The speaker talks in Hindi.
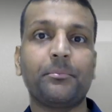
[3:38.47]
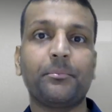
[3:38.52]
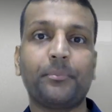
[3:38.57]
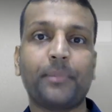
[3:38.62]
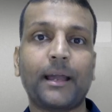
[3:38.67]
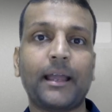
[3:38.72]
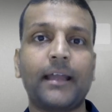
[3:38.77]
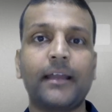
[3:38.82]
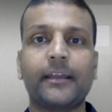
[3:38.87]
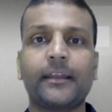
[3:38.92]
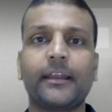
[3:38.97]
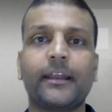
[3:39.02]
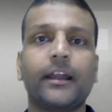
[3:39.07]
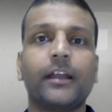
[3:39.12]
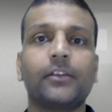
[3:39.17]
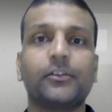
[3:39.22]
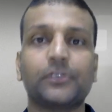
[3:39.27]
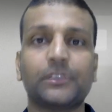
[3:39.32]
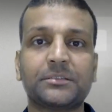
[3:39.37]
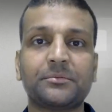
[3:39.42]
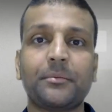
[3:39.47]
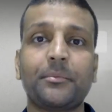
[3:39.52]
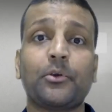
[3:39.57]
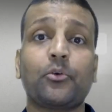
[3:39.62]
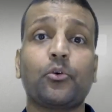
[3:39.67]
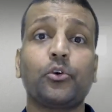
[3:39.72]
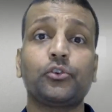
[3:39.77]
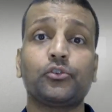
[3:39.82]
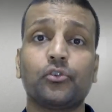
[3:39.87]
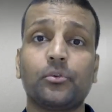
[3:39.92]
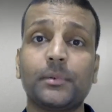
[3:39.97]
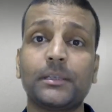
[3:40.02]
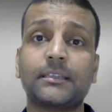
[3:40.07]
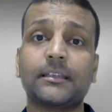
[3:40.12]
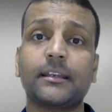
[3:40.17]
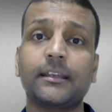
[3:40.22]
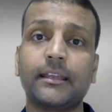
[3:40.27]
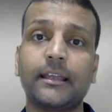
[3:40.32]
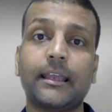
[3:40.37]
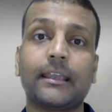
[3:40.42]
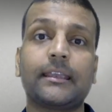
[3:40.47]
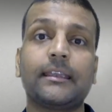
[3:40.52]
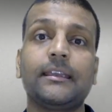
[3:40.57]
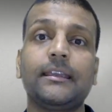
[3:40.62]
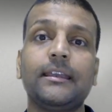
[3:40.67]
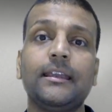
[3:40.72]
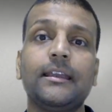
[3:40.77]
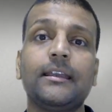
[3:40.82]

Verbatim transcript: पाया गया है तो इसमें भी कोई दो मत नहीं है कि